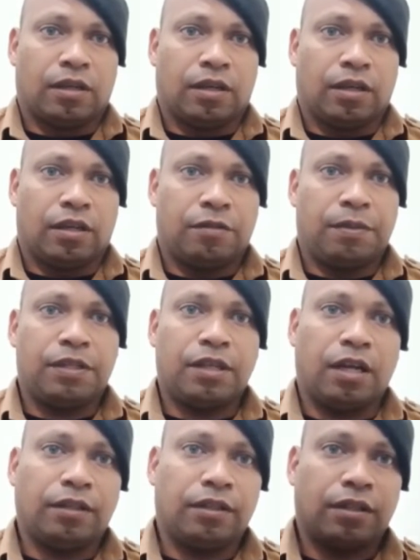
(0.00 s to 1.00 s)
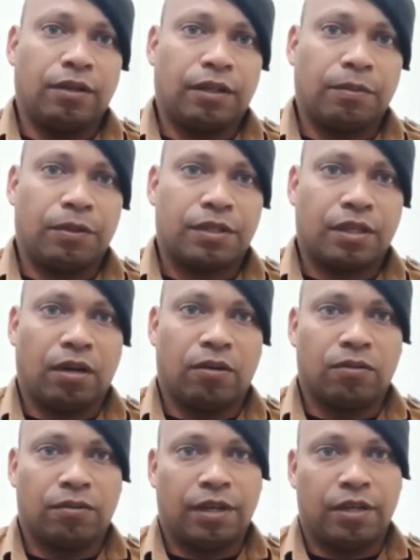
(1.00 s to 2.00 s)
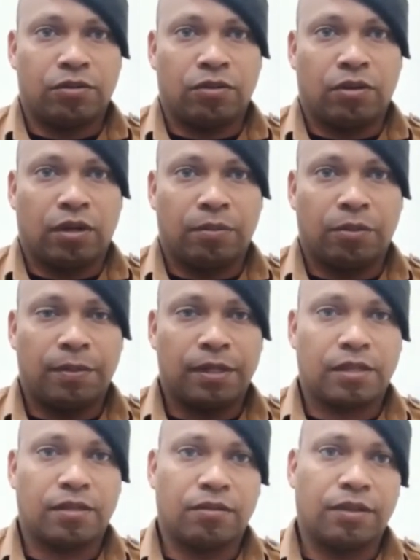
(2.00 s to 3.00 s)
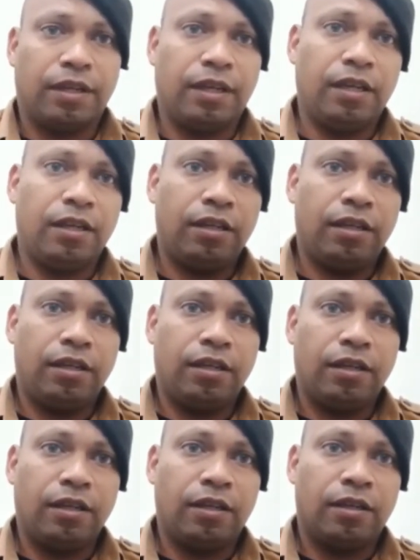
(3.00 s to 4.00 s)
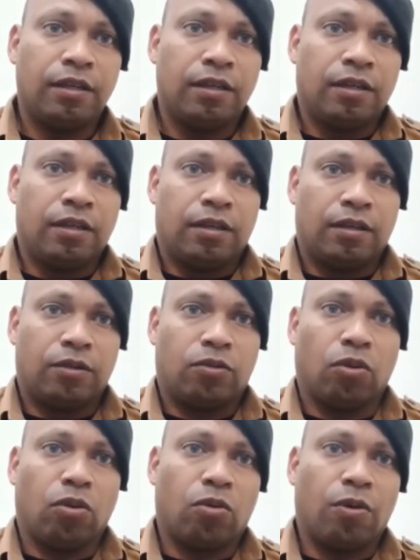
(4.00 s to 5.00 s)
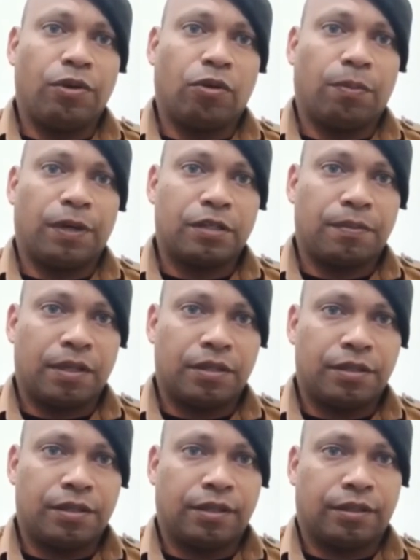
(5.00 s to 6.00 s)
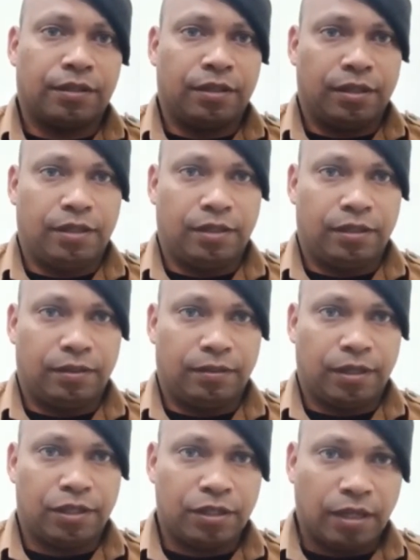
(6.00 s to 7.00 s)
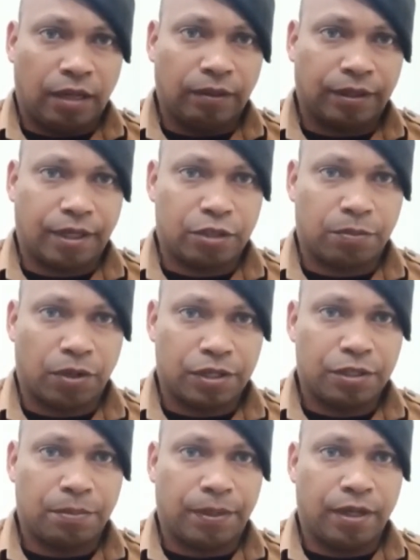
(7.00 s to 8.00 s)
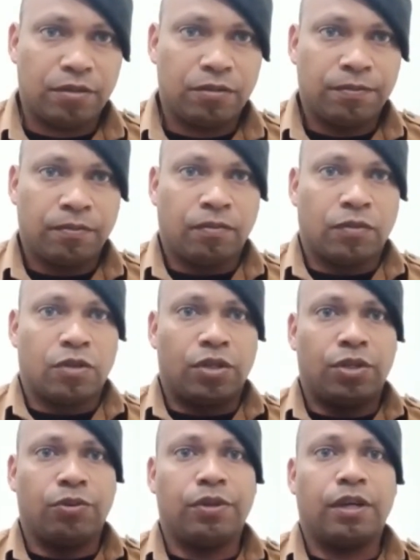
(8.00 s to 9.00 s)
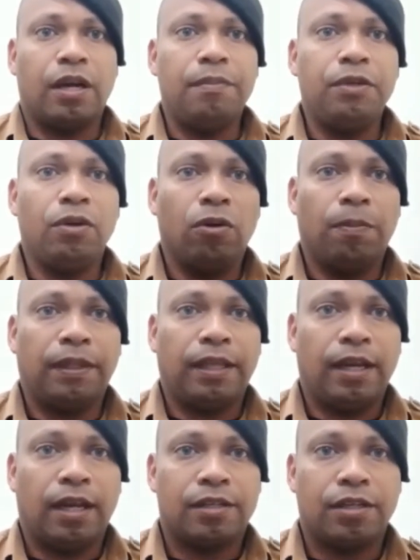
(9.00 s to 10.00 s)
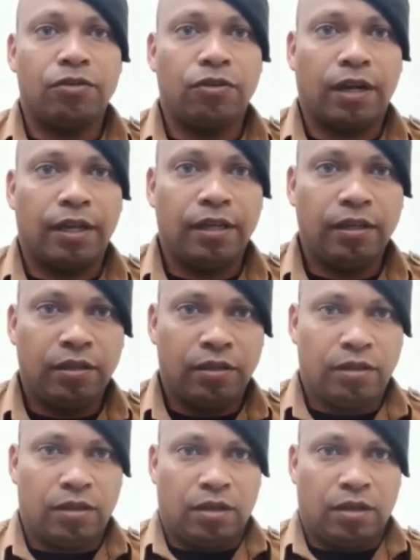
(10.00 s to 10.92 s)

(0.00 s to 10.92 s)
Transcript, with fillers: É, de imediato, então, a equipe policial realizou a imobilização dele e, e colocou ele no compartimento de, de, destinado a transporte de preso e o encaminhou para a delegacia de Uraí